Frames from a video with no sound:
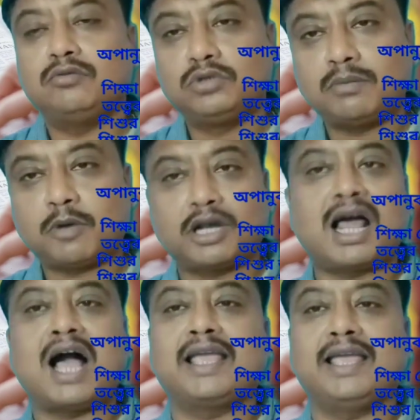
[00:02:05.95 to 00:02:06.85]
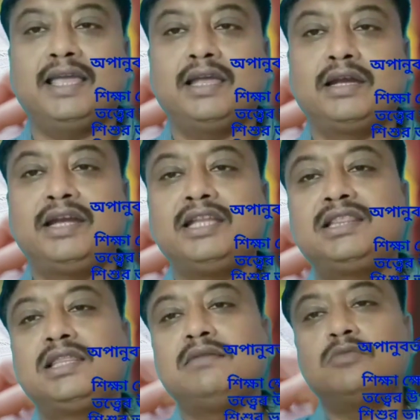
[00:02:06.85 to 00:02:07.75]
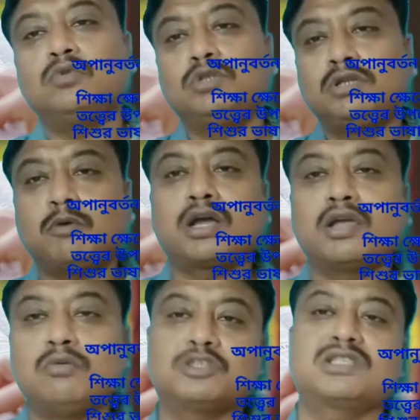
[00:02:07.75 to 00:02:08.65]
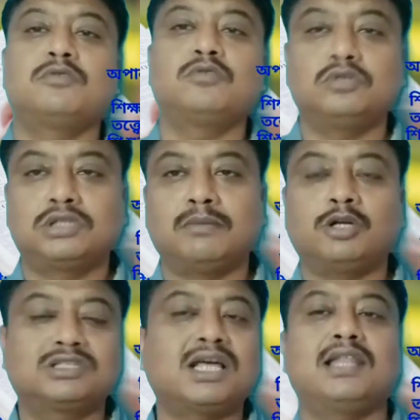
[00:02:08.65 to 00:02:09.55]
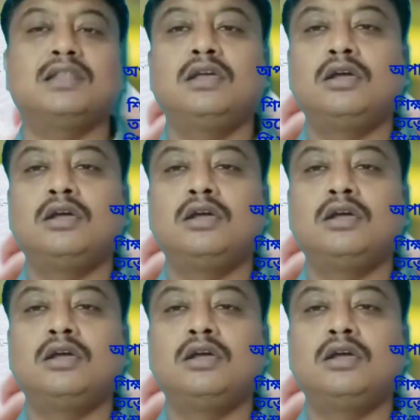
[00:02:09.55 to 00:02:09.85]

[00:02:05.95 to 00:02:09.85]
উদ্দীপকের আগে কৃত্রিম উদ্দীপককে উপস্থাপন করতে হবে অর্থাৎ